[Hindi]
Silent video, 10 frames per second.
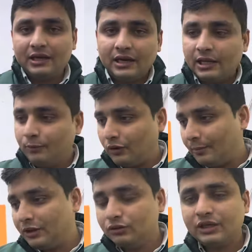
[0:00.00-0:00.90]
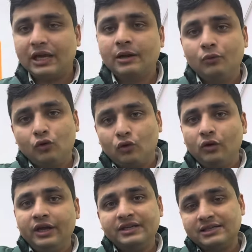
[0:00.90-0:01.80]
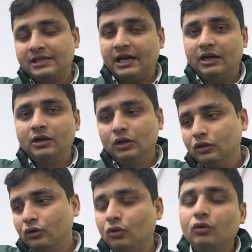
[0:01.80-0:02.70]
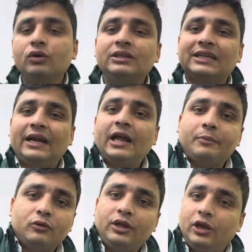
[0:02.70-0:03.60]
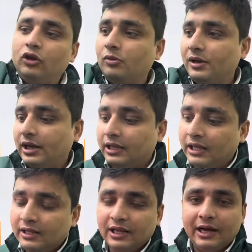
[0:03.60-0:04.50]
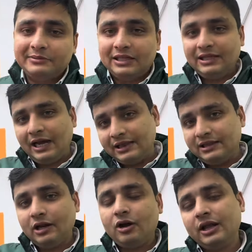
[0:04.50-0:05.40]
करेंगे पूरा बंद हो जाएगा बूट खोलेंगे जल जाएगा तो दोनों ही साइड आपको देखने को जाएगा अब चलते अंदर और